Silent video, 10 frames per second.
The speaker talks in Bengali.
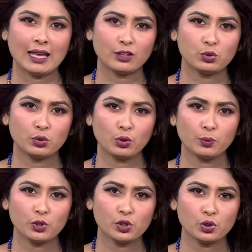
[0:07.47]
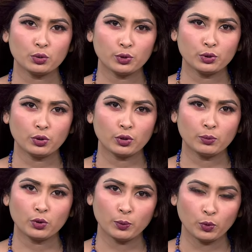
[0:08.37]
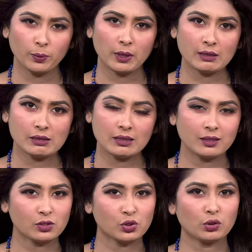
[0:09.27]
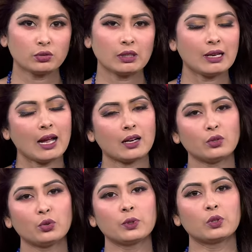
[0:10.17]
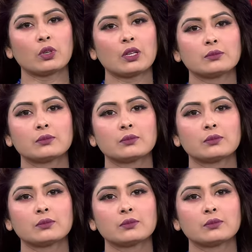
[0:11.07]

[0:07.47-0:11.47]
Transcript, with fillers: এক যুগেরও বেশি সময় ধরে বুকে বয়ে বেড়াচ্ছিলেন সন্তান হারানোর বেদনা